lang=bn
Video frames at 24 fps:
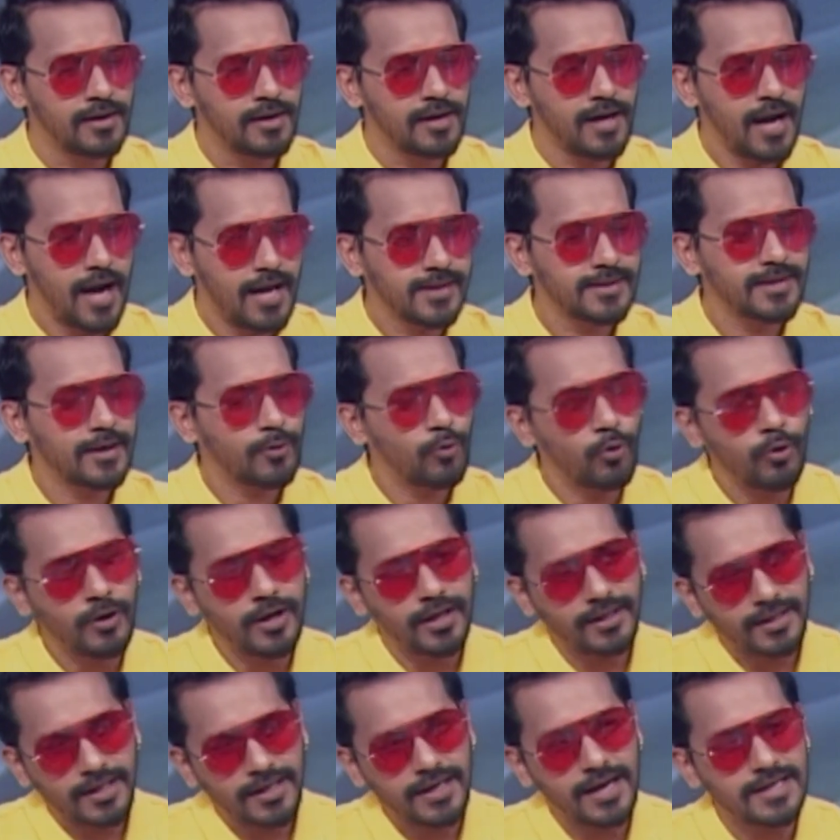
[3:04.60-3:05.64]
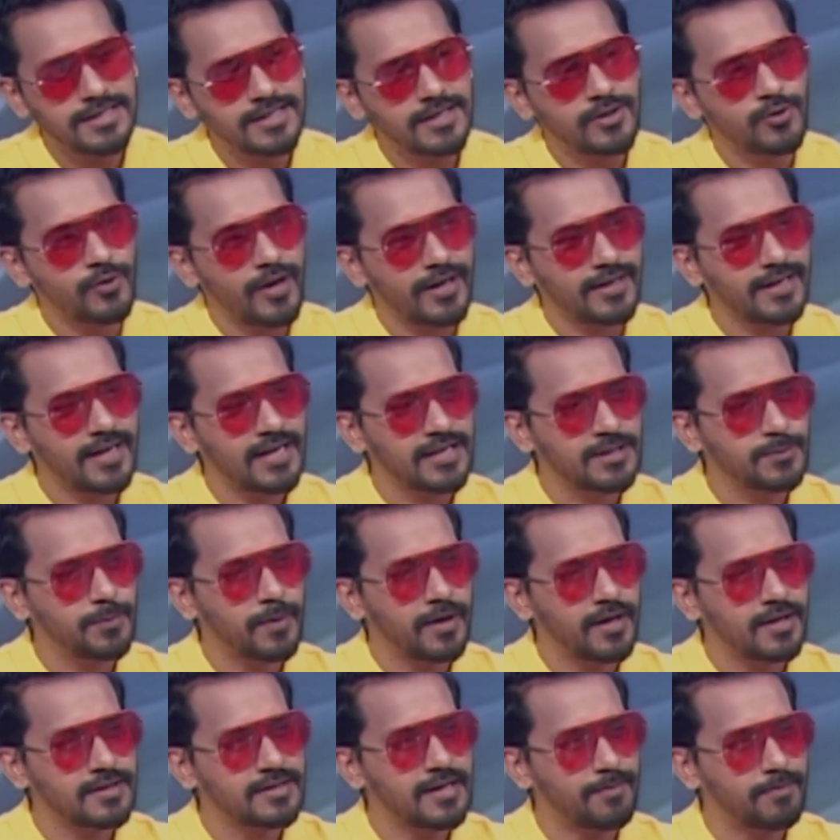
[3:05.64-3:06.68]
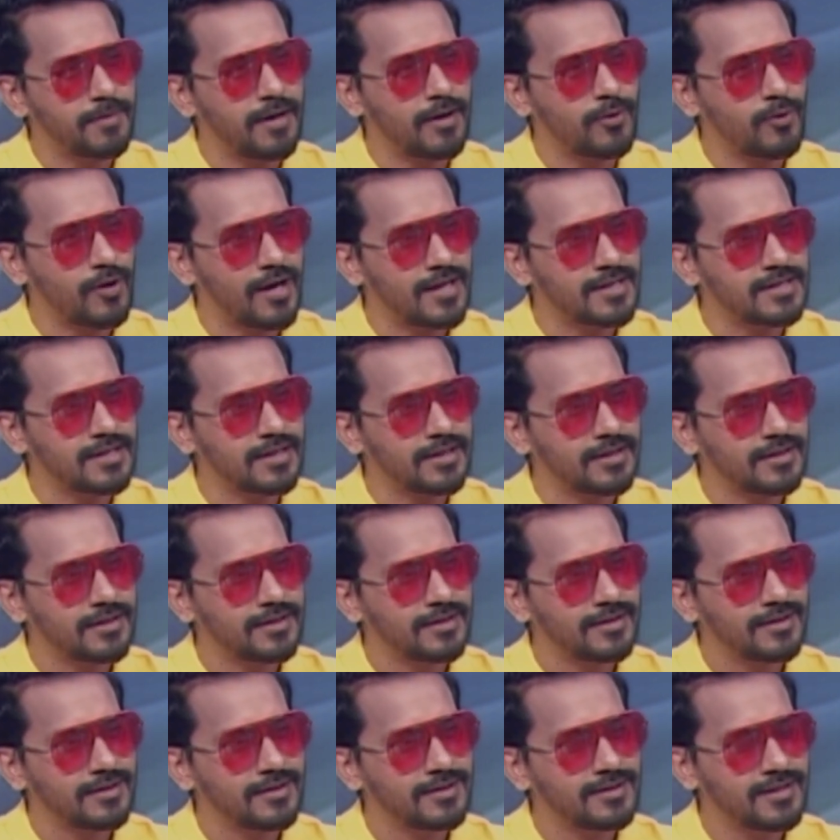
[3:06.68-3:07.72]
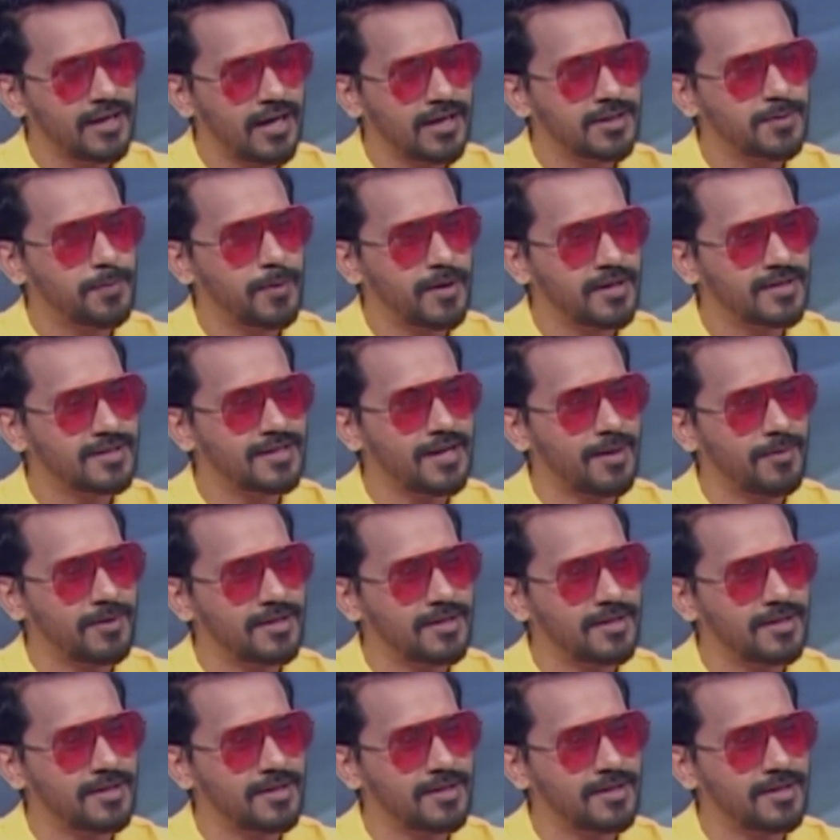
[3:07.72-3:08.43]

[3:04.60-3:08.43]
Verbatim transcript: আচ্ছা কলকাতায় কাজের তো একটা এক্সপিরিয়েন্স আপনারও আছে সেই এক্সপিরিয়েন্সটা আমাদের